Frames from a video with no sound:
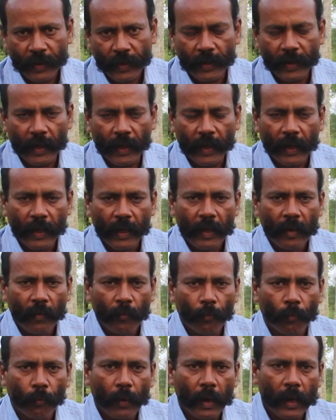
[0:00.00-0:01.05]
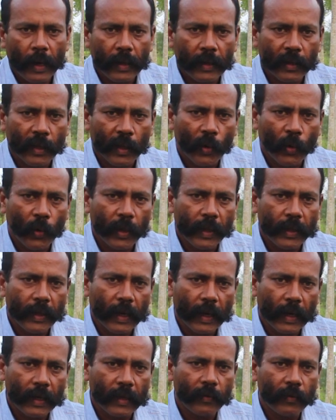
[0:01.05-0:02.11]
ஏன்னா மரத்தினுடைய
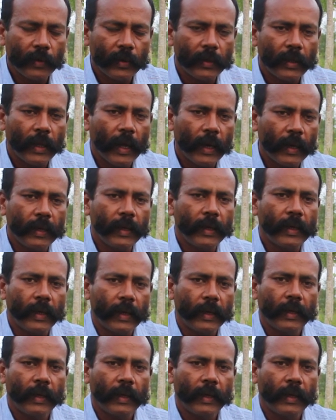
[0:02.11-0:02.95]
இலை விழுந்தாலே